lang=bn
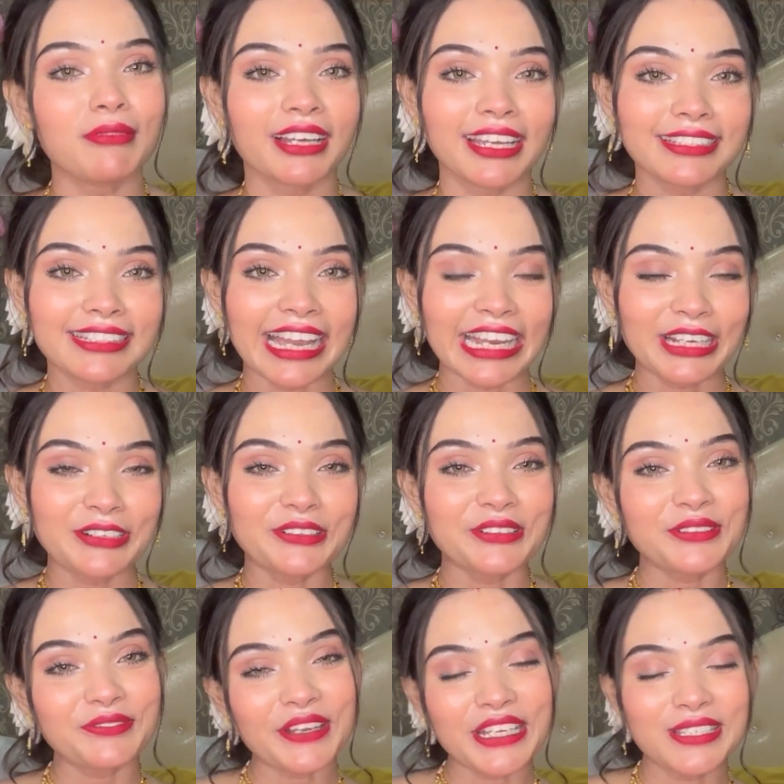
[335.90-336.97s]
আমাকে ট্যাগ
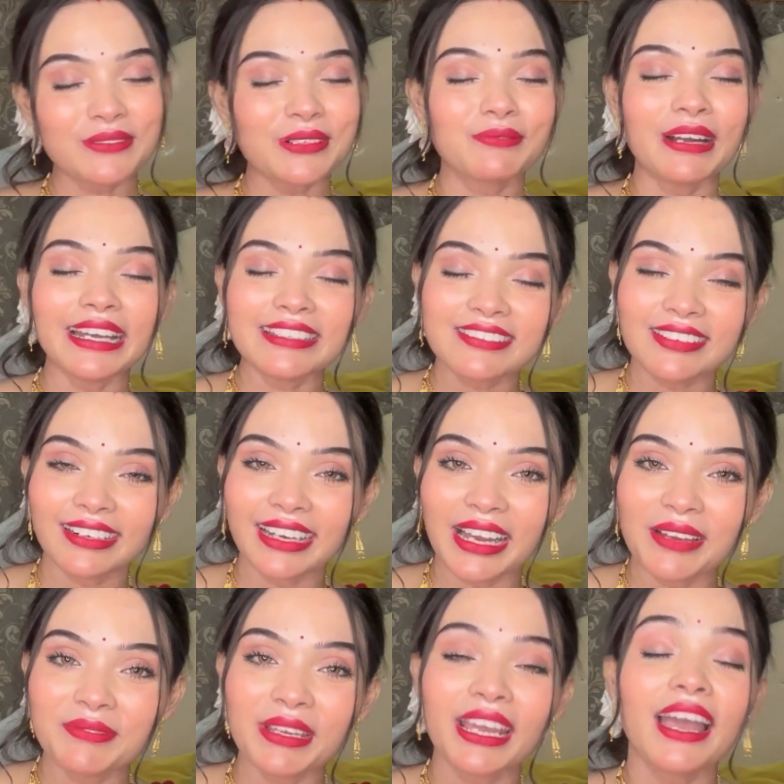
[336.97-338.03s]
করো ফেসবুক বা
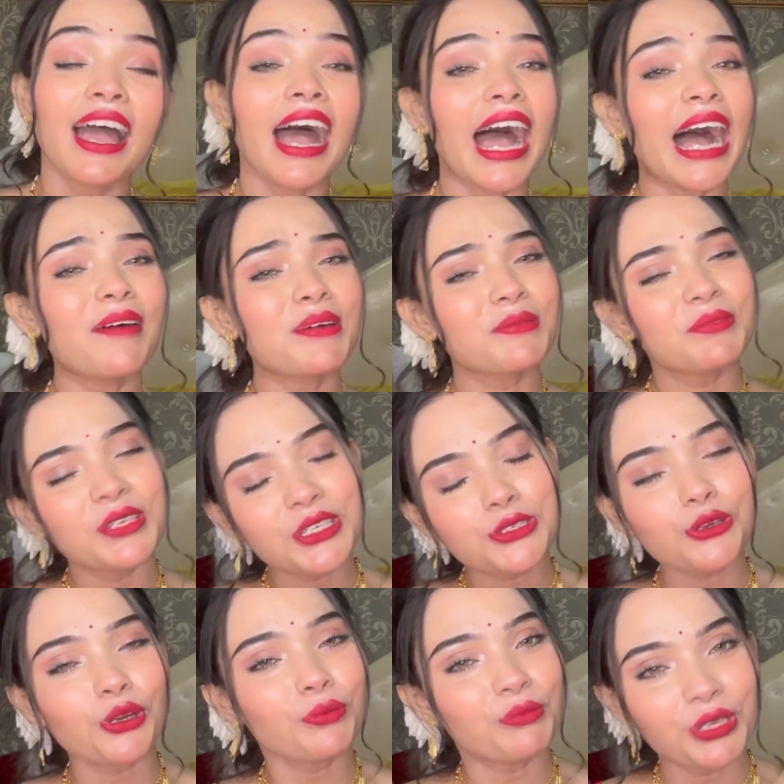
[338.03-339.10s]
ইনস্টাগ্রামে আমার
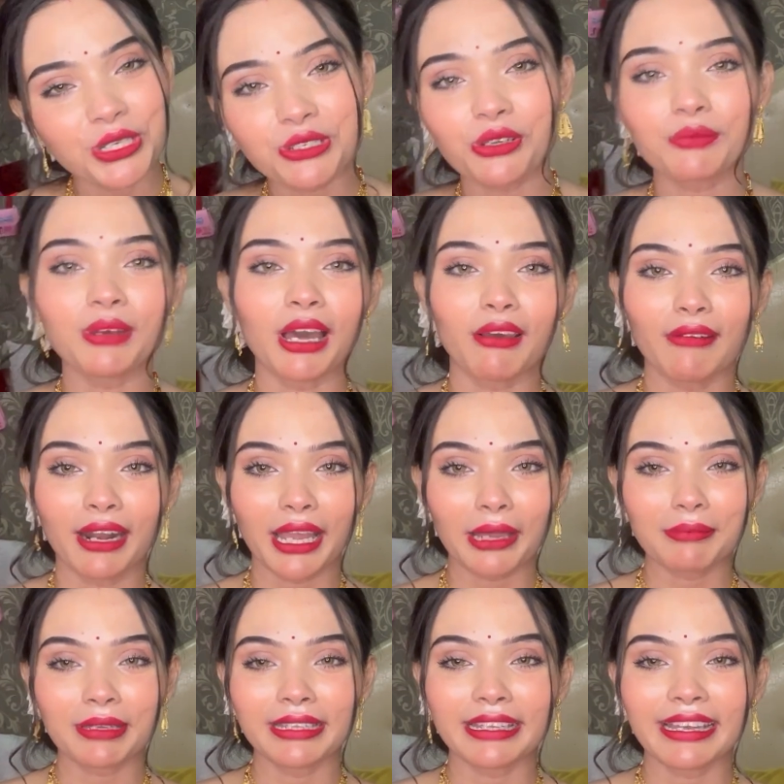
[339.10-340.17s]
ভীষণ ভীষণ ভালো
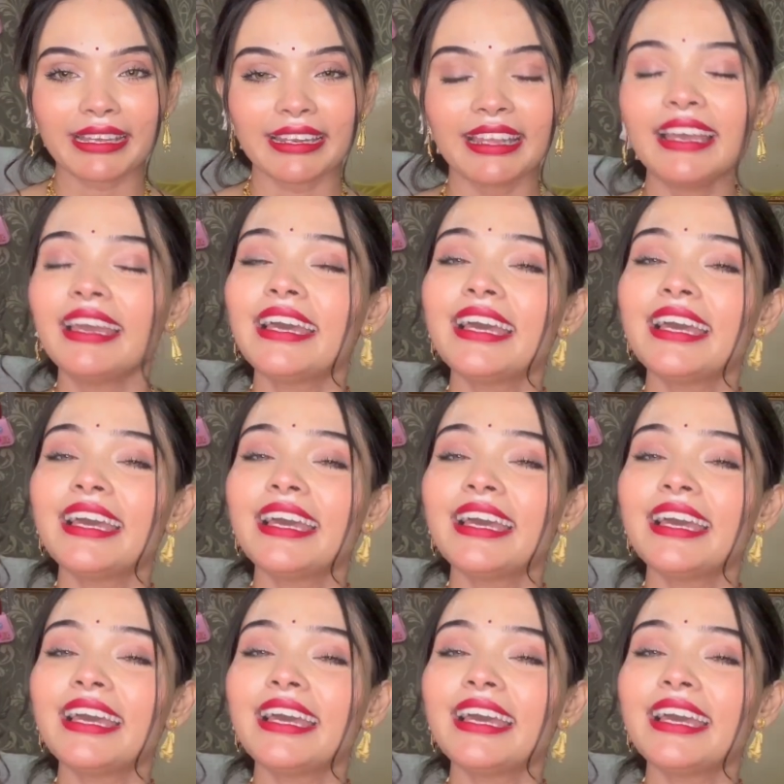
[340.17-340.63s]
লাগবে দেখলে